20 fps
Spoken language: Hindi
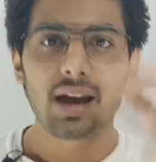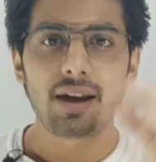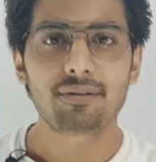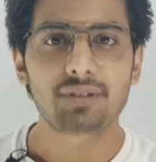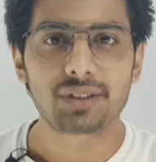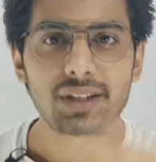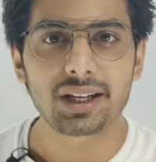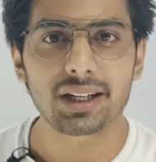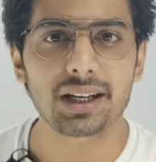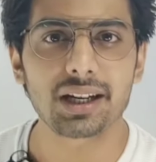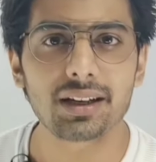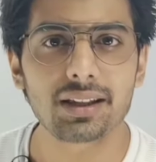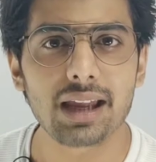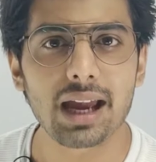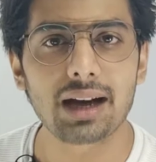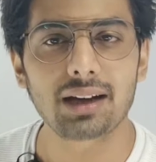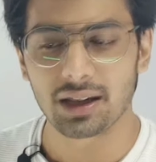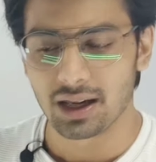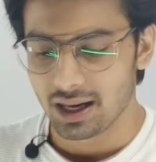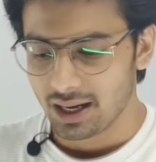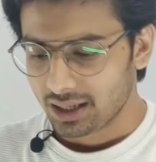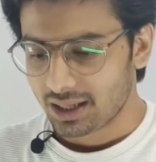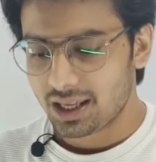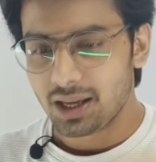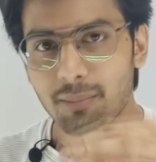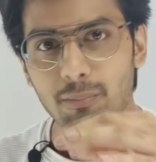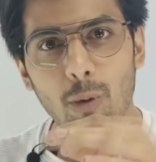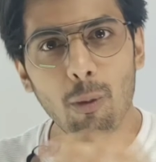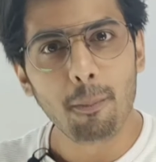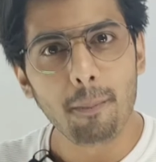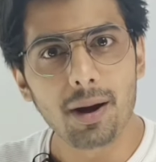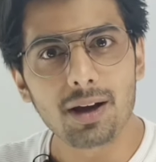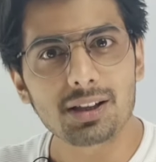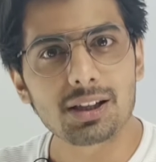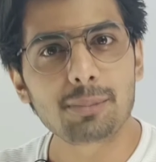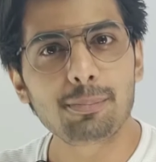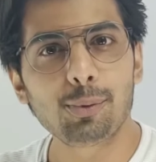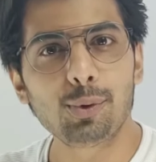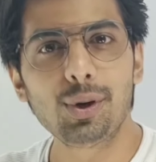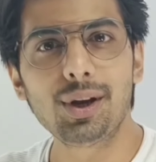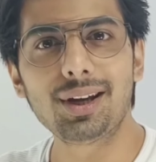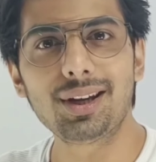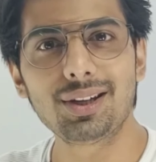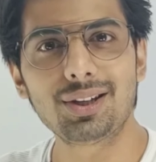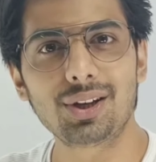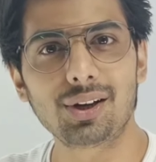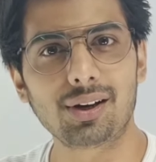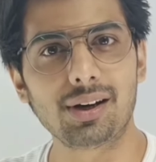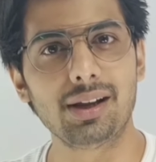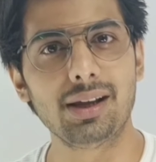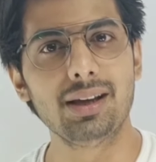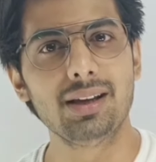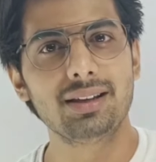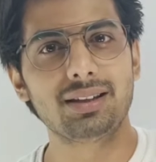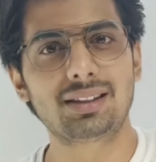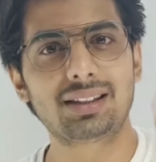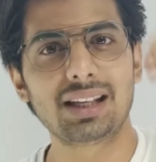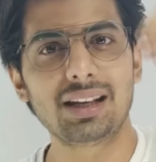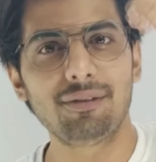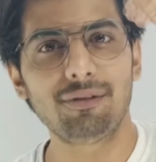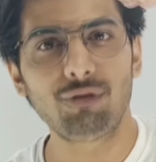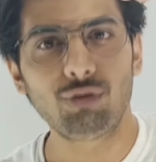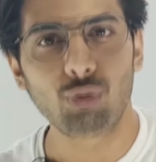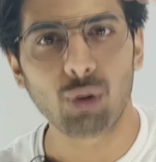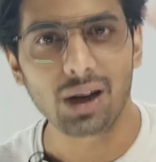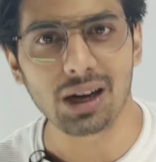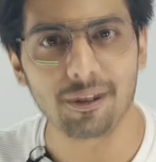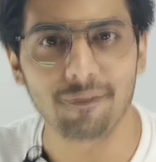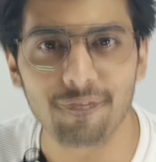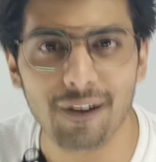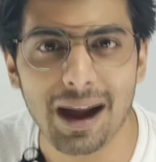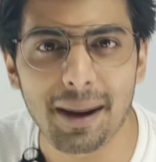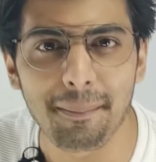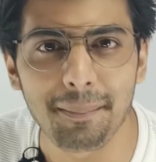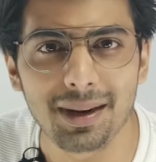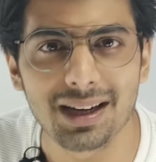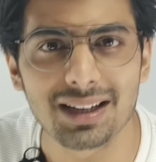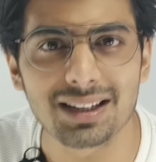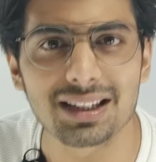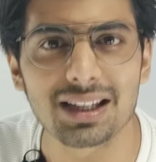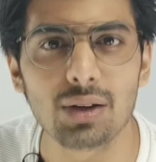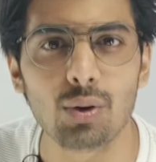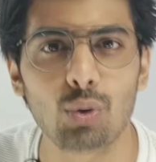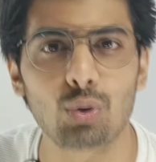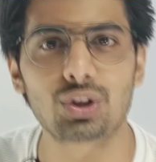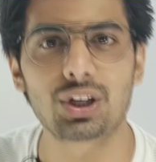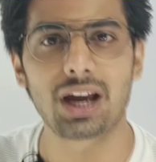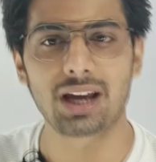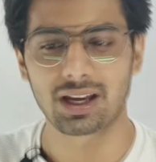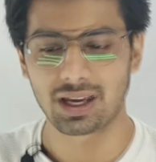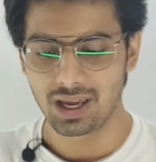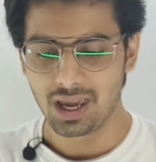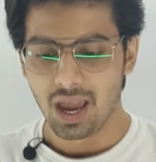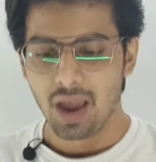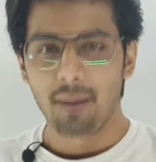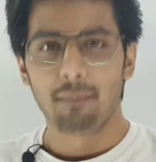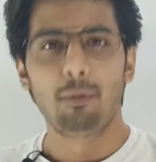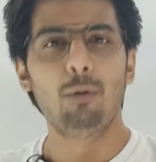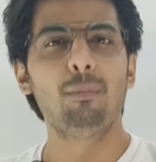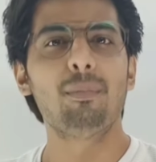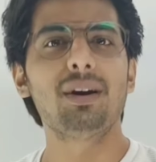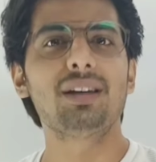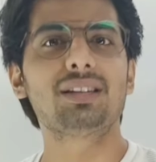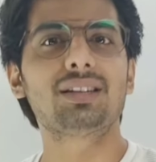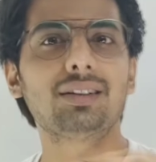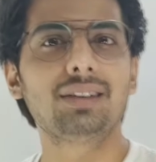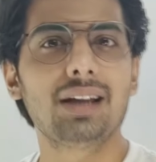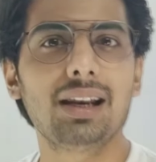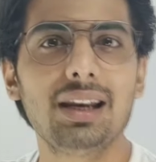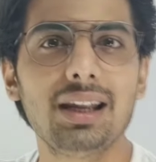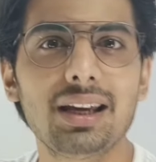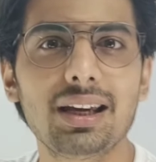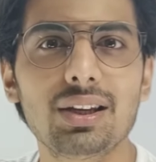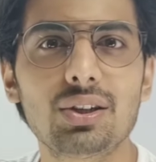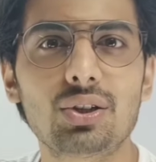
हैव स्टेटेड दैट कि मुंबई से पुणे की जर्नी सिर्फ 25 मिनट्स की हो जाएगी मुंबई से दिल्ली की